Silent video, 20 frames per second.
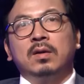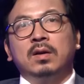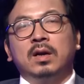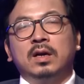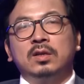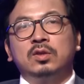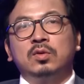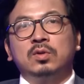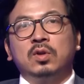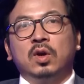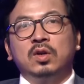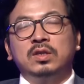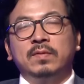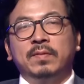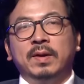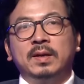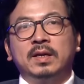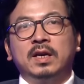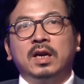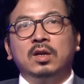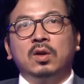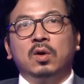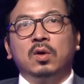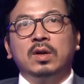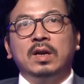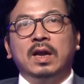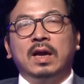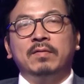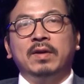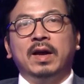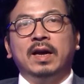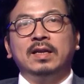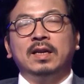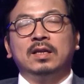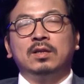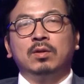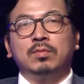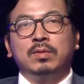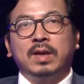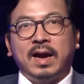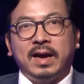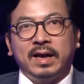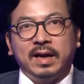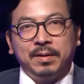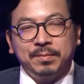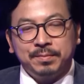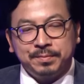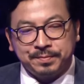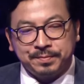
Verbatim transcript: Và chúng tôi xin phép được kết nối lại với hai nhà thông thái ạ.